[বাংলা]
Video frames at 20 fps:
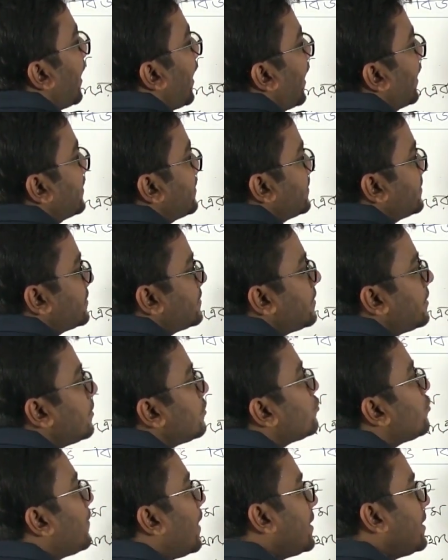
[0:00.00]
এক্স
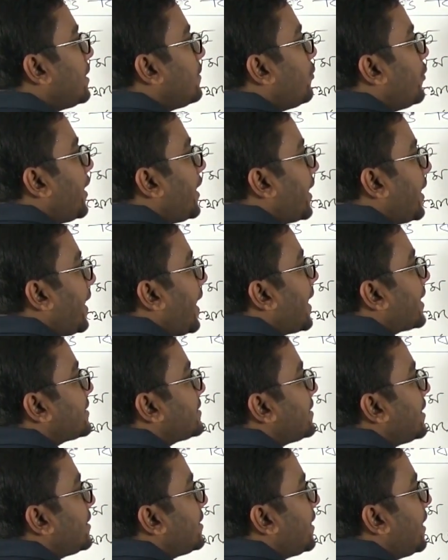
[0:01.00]
তোমাদের বই এখানে এক্স
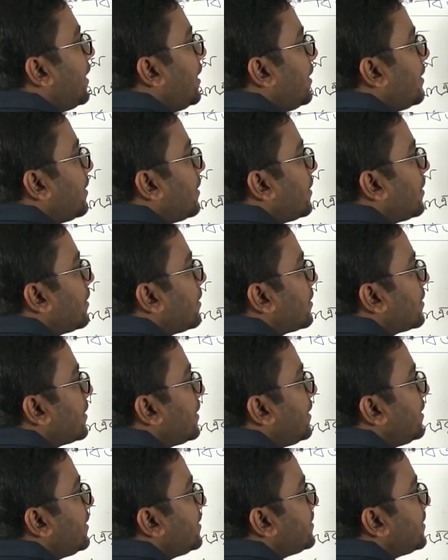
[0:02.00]
না দিয়ে
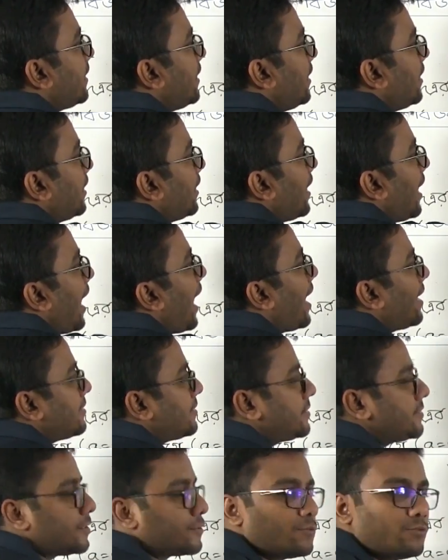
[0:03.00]
কি দিছে আর
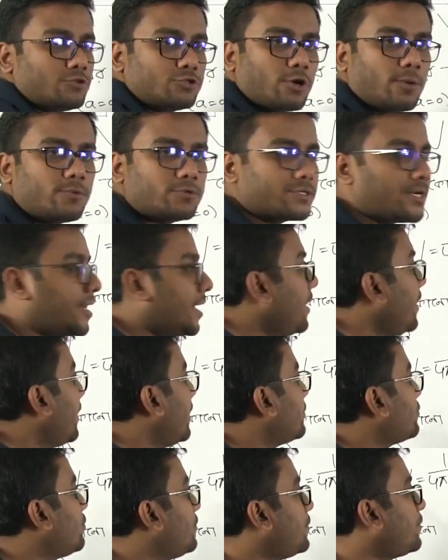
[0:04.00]
দিছে কোনো সমস্যা নাই
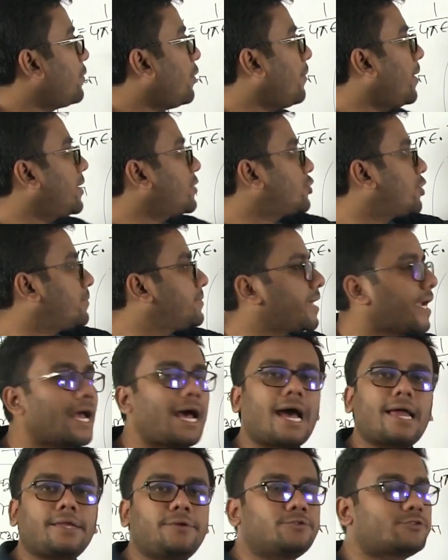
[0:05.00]
তুমি প্রমাণে সব
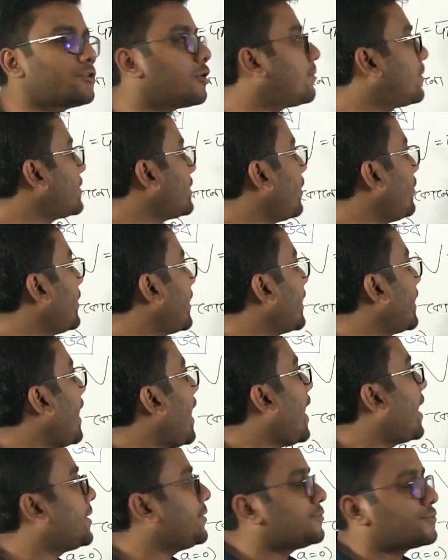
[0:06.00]
জায়গায় আর ইউজ করবো তাহলে এখানে
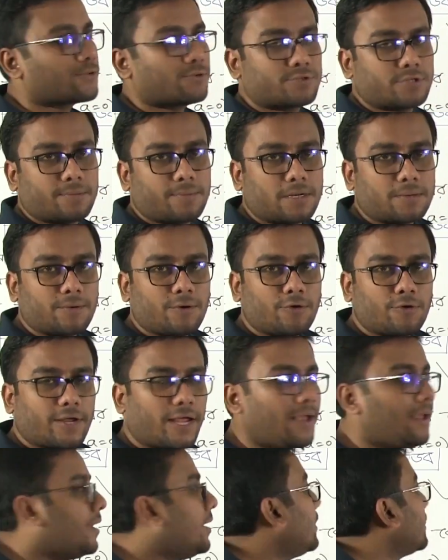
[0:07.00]
আর ইউজ করতে পারবো
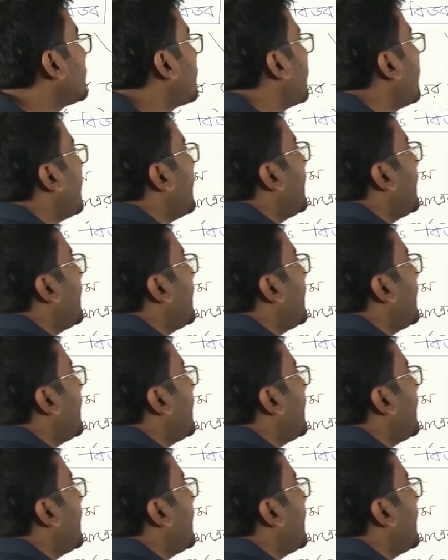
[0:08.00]
ওকে তাহলে